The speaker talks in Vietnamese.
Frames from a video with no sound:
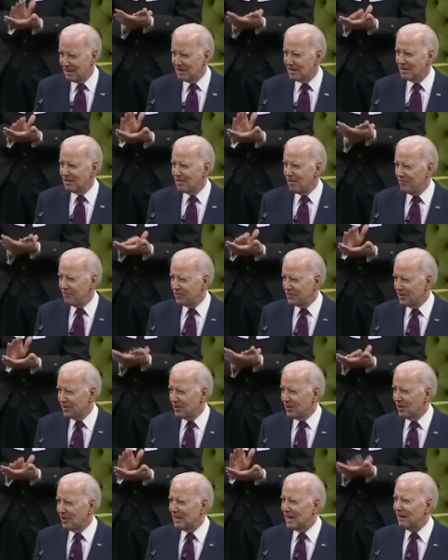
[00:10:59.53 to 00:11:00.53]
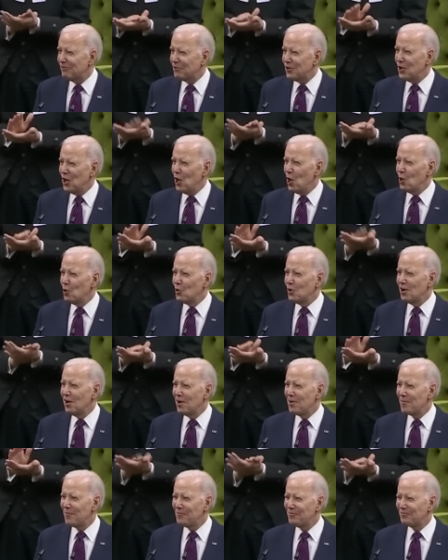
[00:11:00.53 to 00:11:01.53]
chế chương trình hạt nhân đang phát
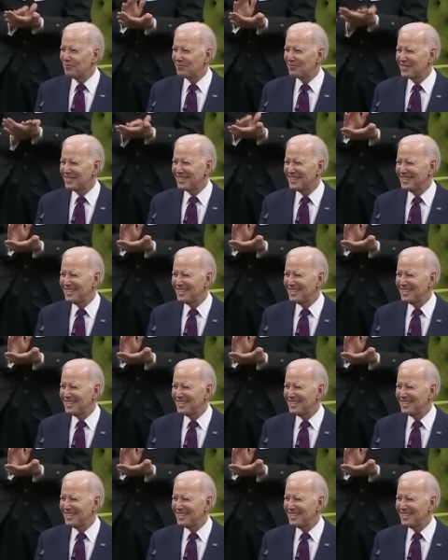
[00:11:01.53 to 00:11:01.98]
triển của nước này.